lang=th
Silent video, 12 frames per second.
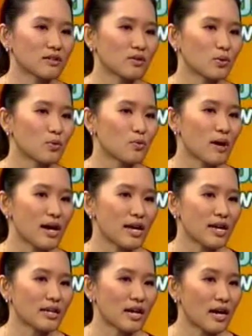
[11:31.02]
ก็ต้องรู้ว่า
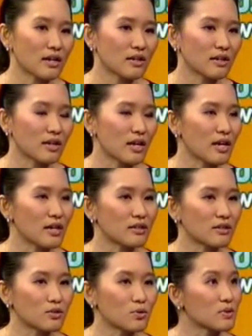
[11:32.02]
เอ๊ะถ้าเกิดเห
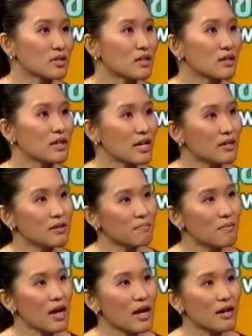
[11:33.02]
ตุฉุกเฉินอะไรขึ้
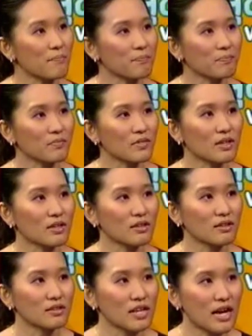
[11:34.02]
นมา
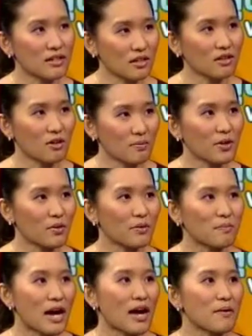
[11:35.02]
ญาติก็ต้องเป็นค
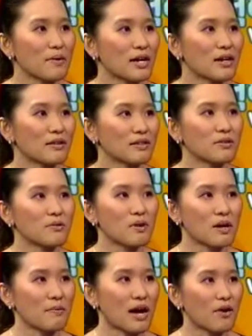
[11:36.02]
นพามา คือ
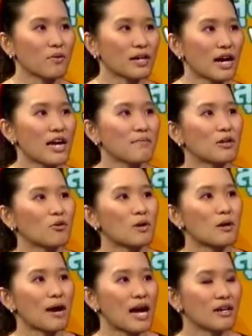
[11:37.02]
ว่าพาคนไข้มาโรง
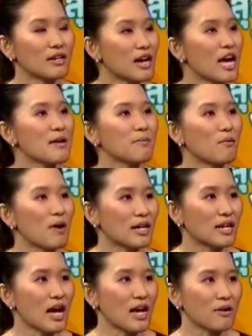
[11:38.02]
พยาบาลหรือให้ประวั
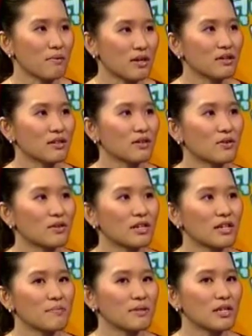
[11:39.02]
ติได้ว่าเออคน
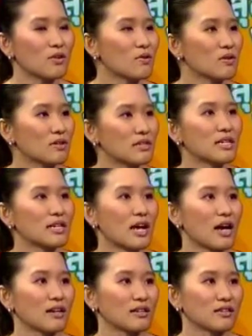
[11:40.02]
นี้มีโรคเรื้อ
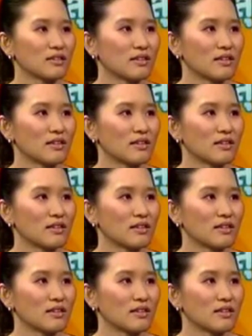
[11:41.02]
รัง